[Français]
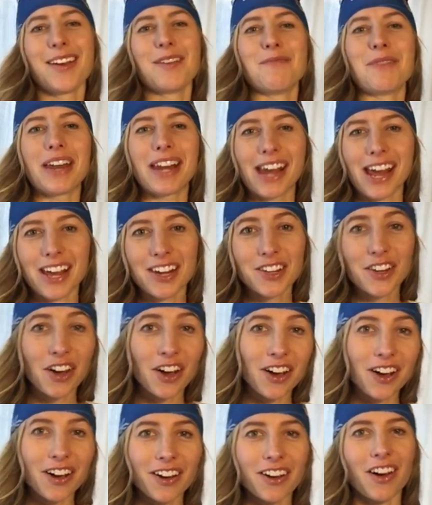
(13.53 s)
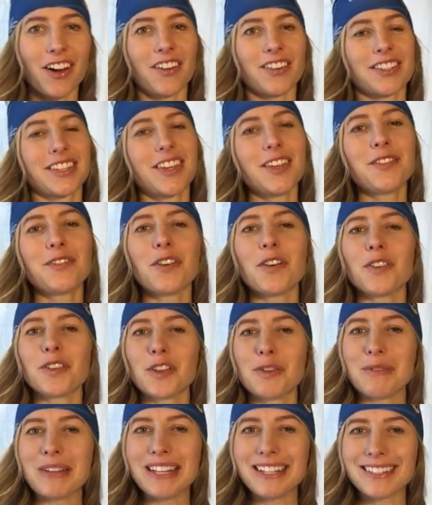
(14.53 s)
médaille d'or en ski de fond
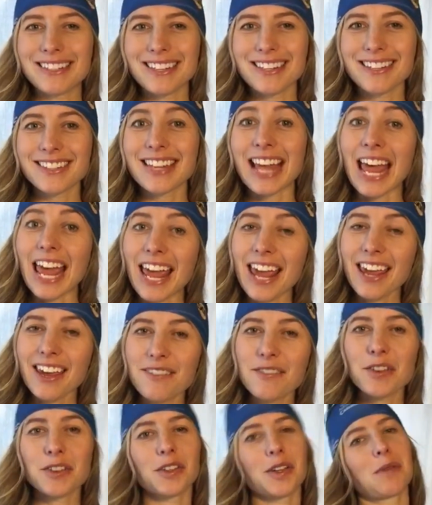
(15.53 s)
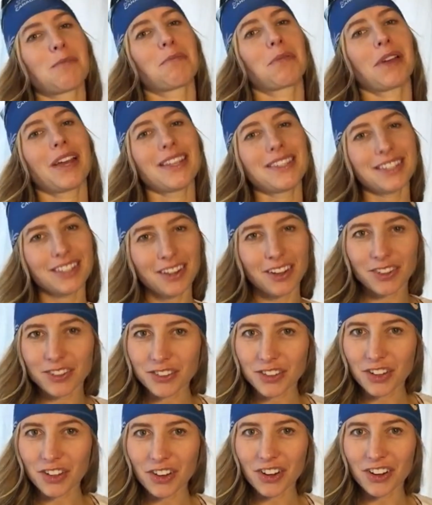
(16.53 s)
2006 et votre présidente
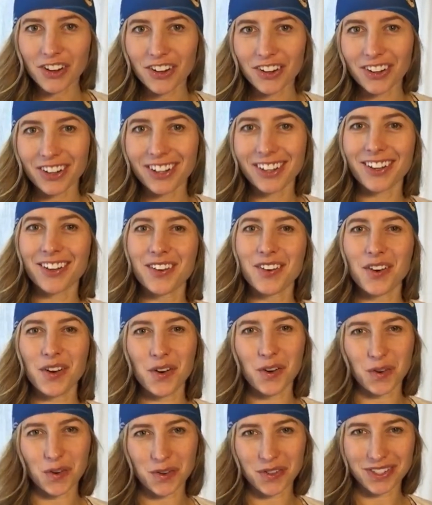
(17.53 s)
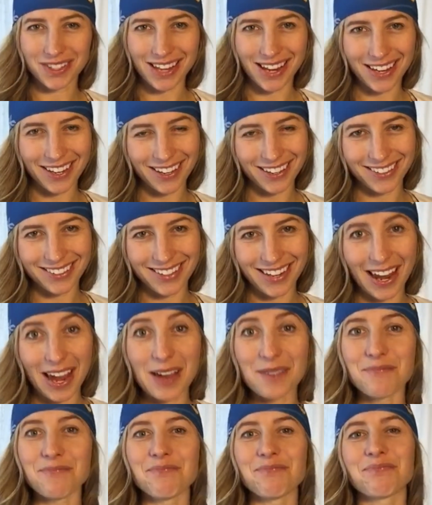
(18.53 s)
d'honneur au
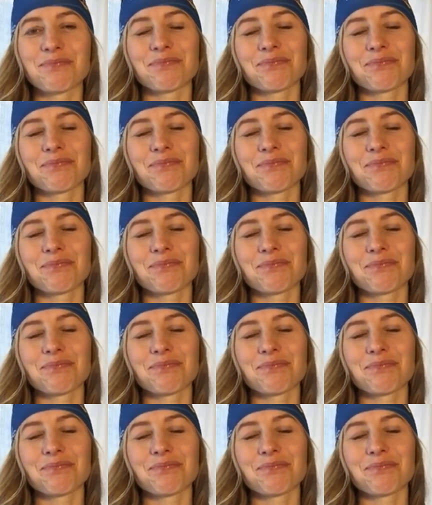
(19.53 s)
50e